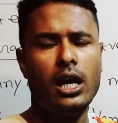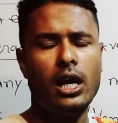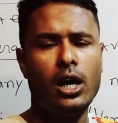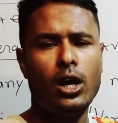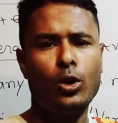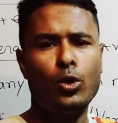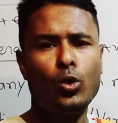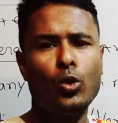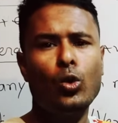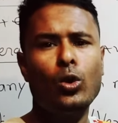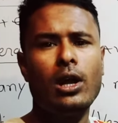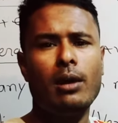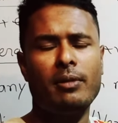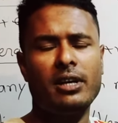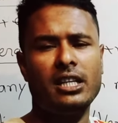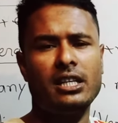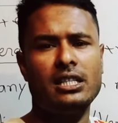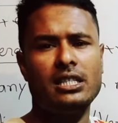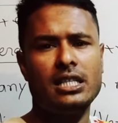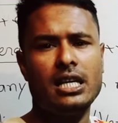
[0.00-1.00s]
রুল আমাদের
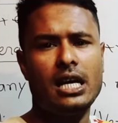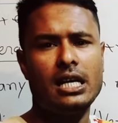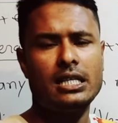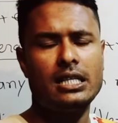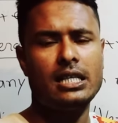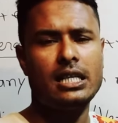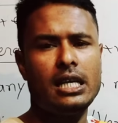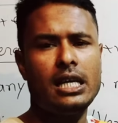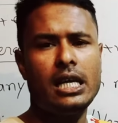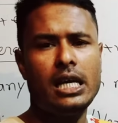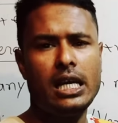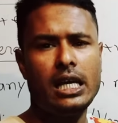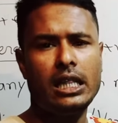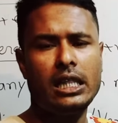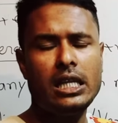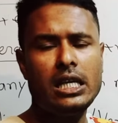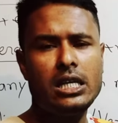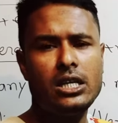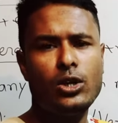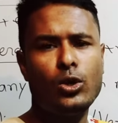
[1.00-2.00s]
যা আছে এই
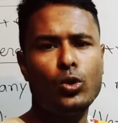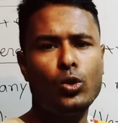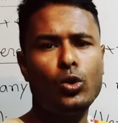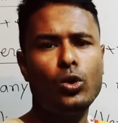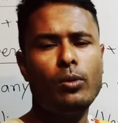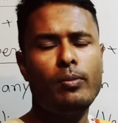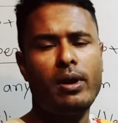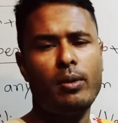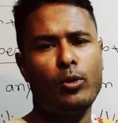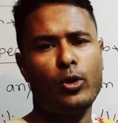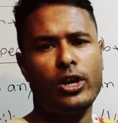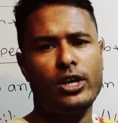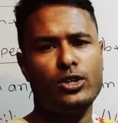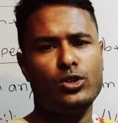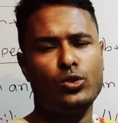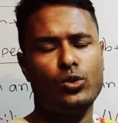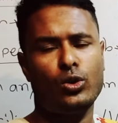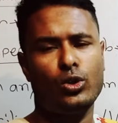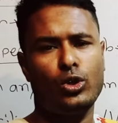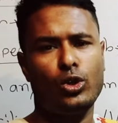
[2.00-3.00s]
তিনটি রুল মেমোরাইজ
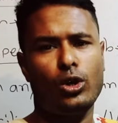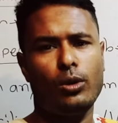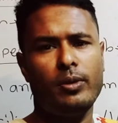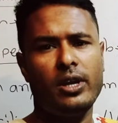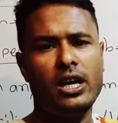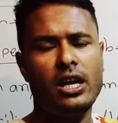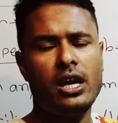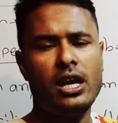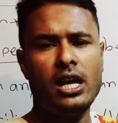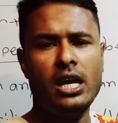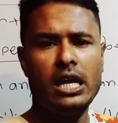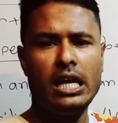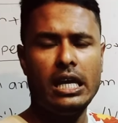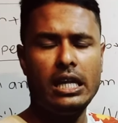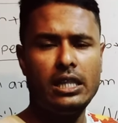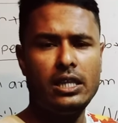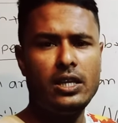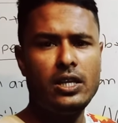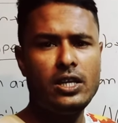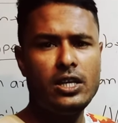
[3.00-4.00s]
করতে হবে এই
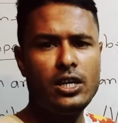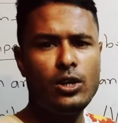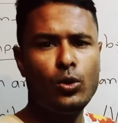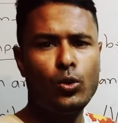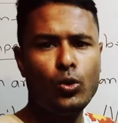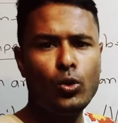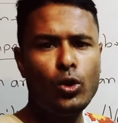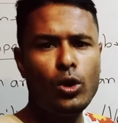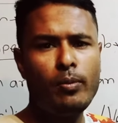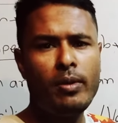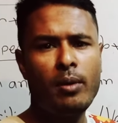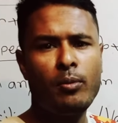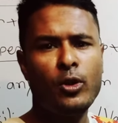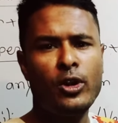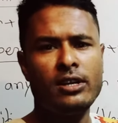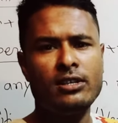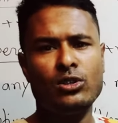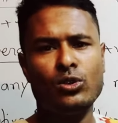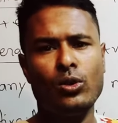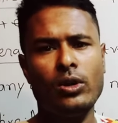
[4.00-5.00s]
তিনটি রুল মেমোরাইজ
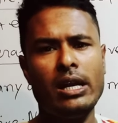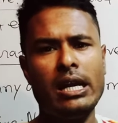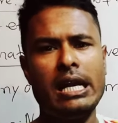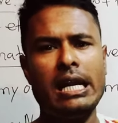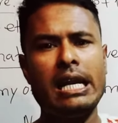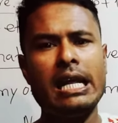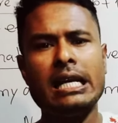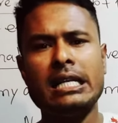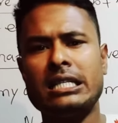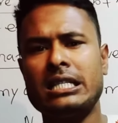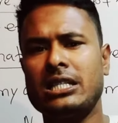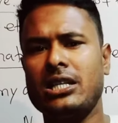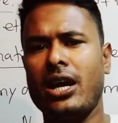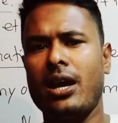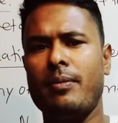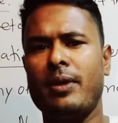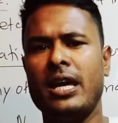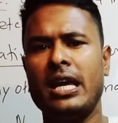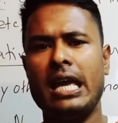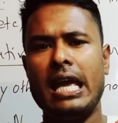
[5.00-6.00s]
করলে নেক্সট টাইমে
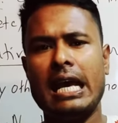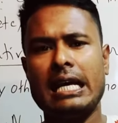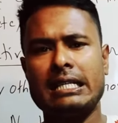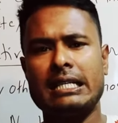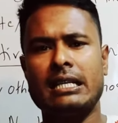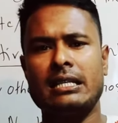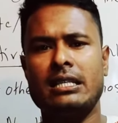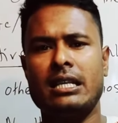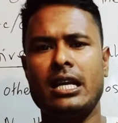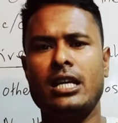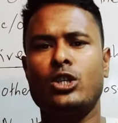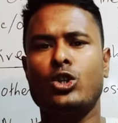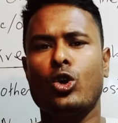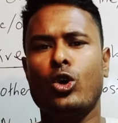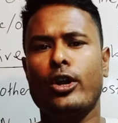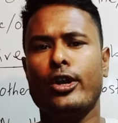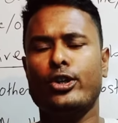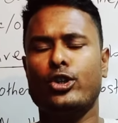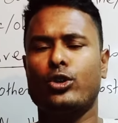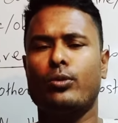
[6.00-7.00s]
এক্সারসাইজ করার
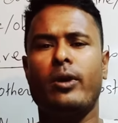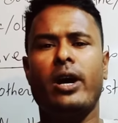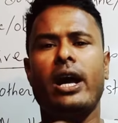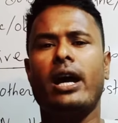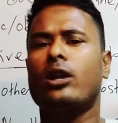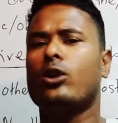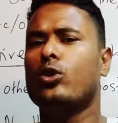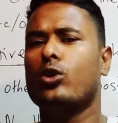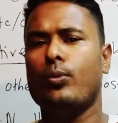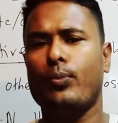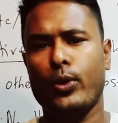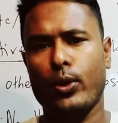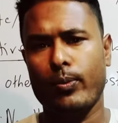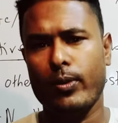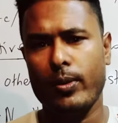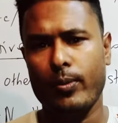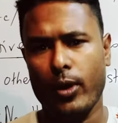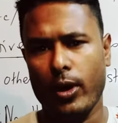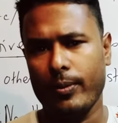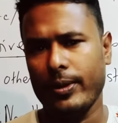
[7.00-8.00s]
সময় আর কোনো প্রবলেম
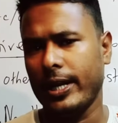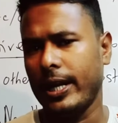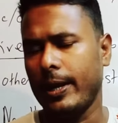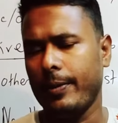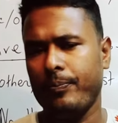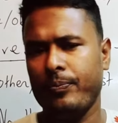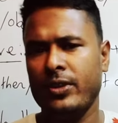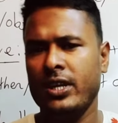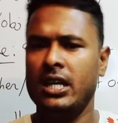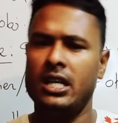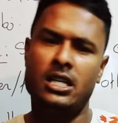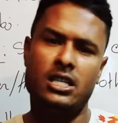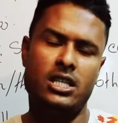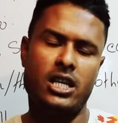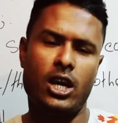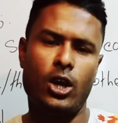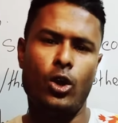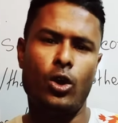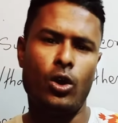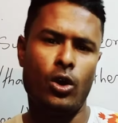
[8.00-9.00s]
হবে না যাই
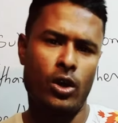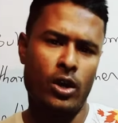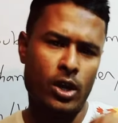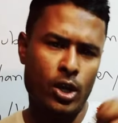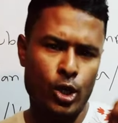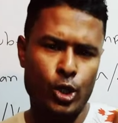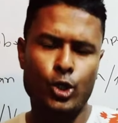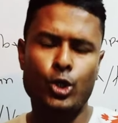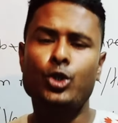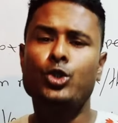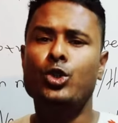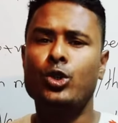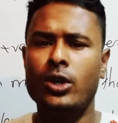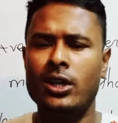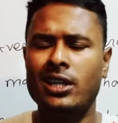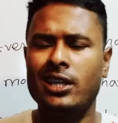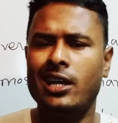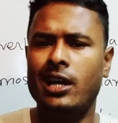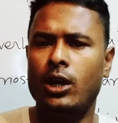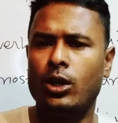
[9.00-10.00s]
হোক সূচনা থেকে
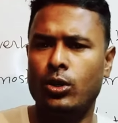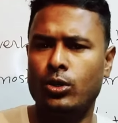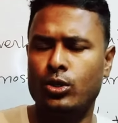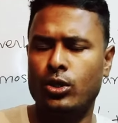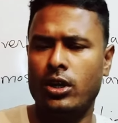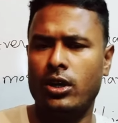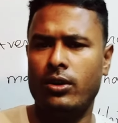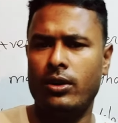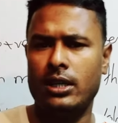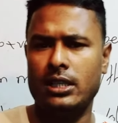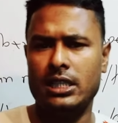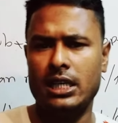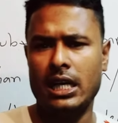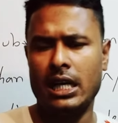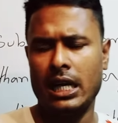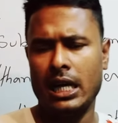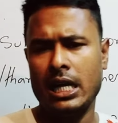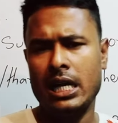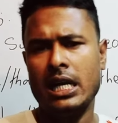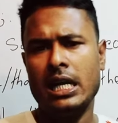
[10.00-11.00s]
আলোচনা করা যাক
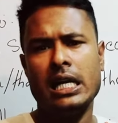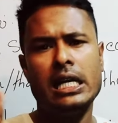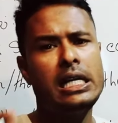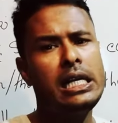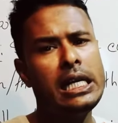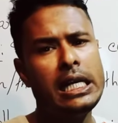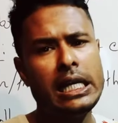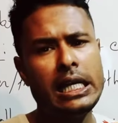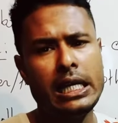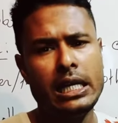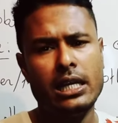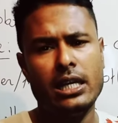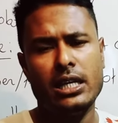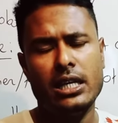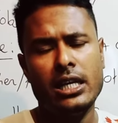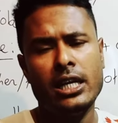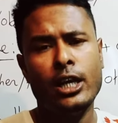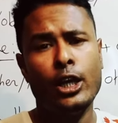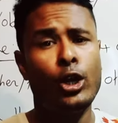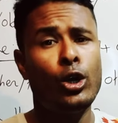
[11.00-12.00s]
ডিগ্রি কি
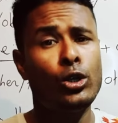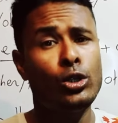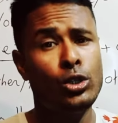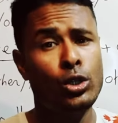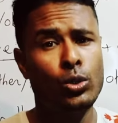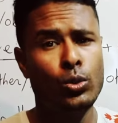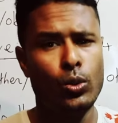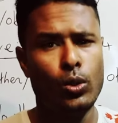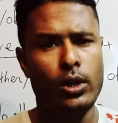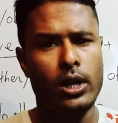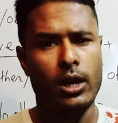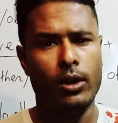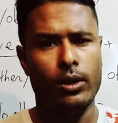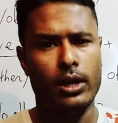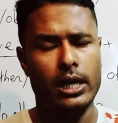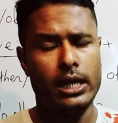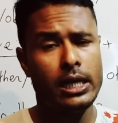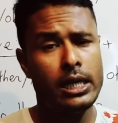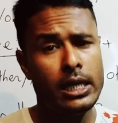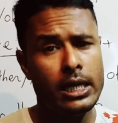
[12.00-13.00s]
ডিগ্রি হচ্ছে তুলনা করা
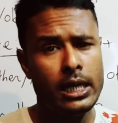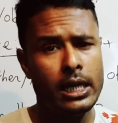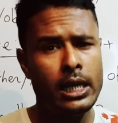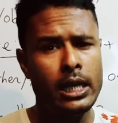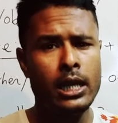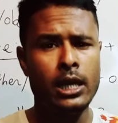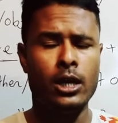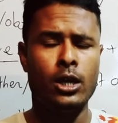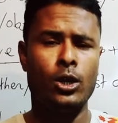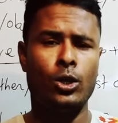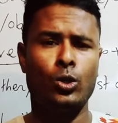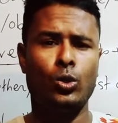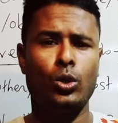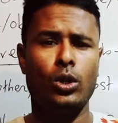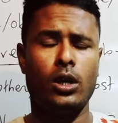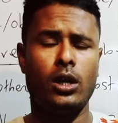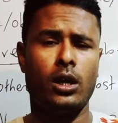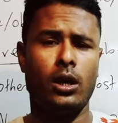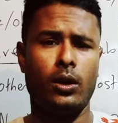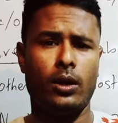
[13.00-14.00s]
ডিগ্রি কি তুলনা
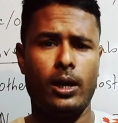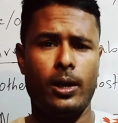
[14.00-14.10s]
করা